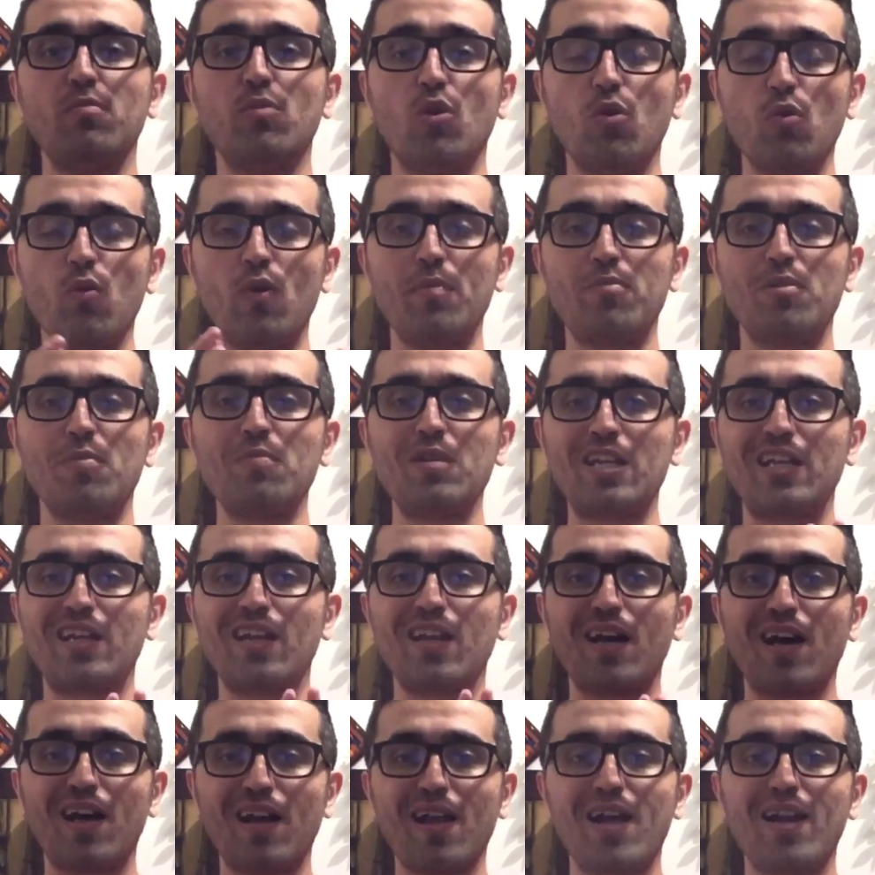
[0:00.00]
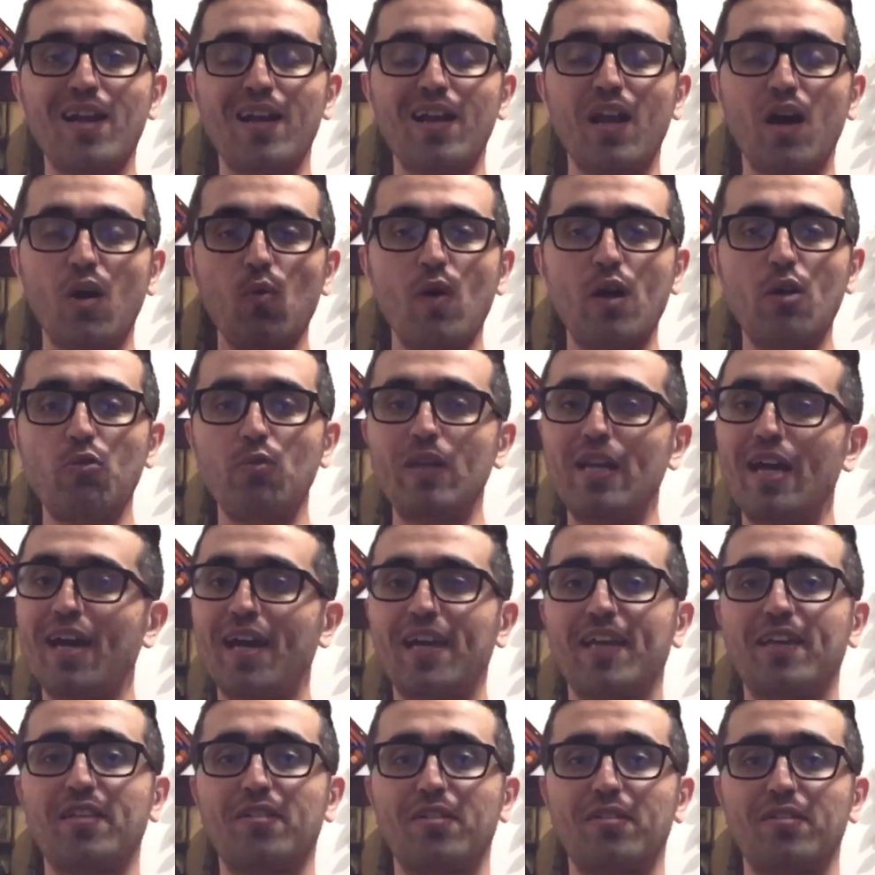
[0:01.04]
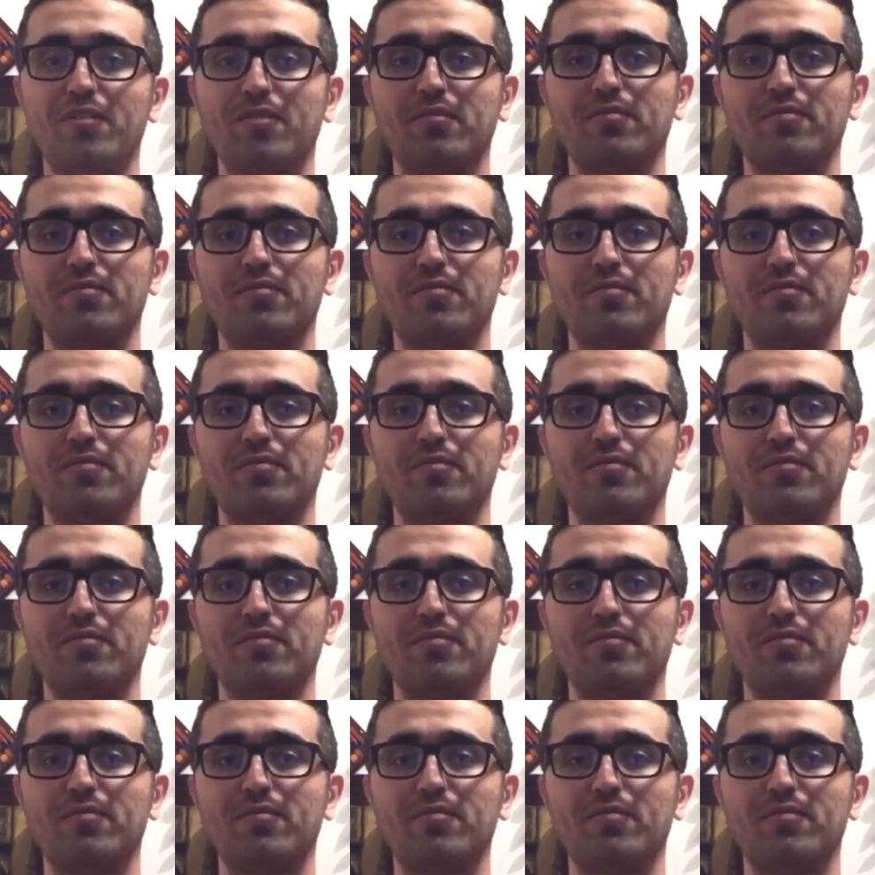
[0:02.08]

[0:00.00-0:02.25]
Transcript: هو بيملك القرار الاول والاخير